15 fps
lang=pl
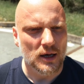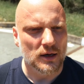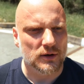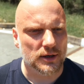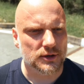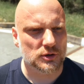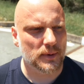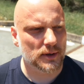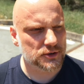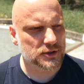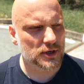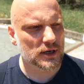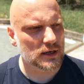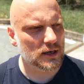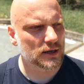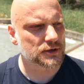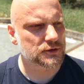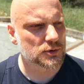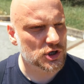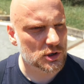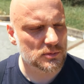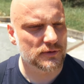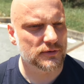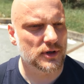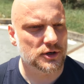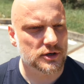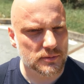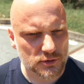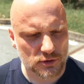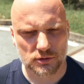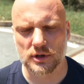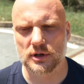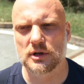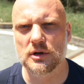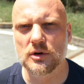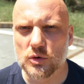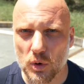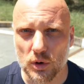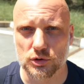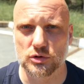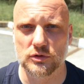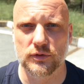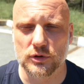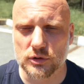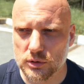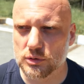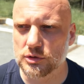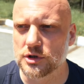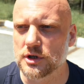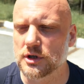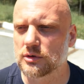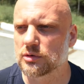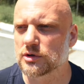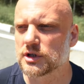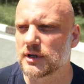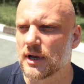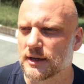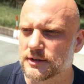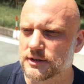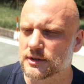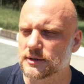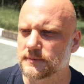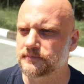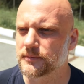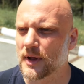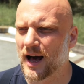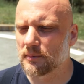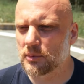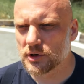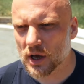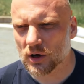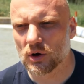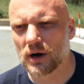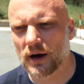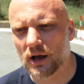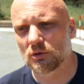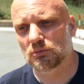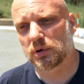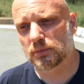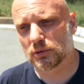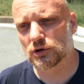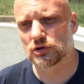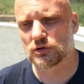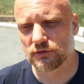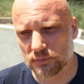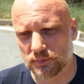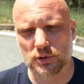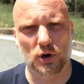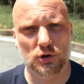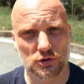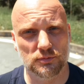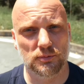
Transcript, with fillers: Kochani, zobaczcie, ile słyszymy w naszym życiu takich głosów od ludzi, którzy nas albo nie kochają po prostu wprost,